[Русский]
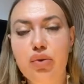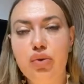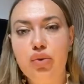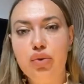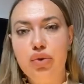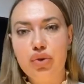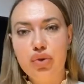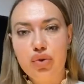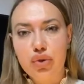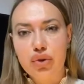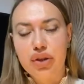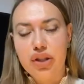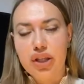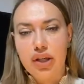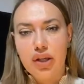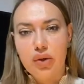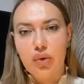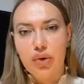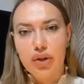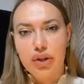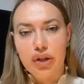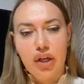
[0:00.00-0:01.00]
тут идет
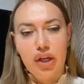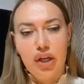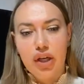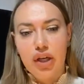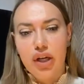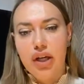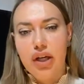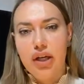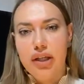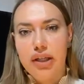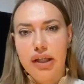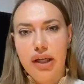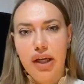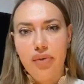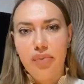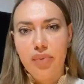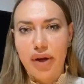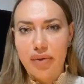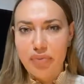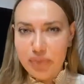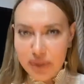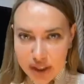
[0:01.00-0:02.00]
такой э,
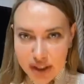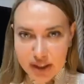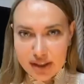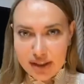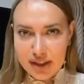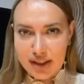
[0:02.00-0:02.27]
момент,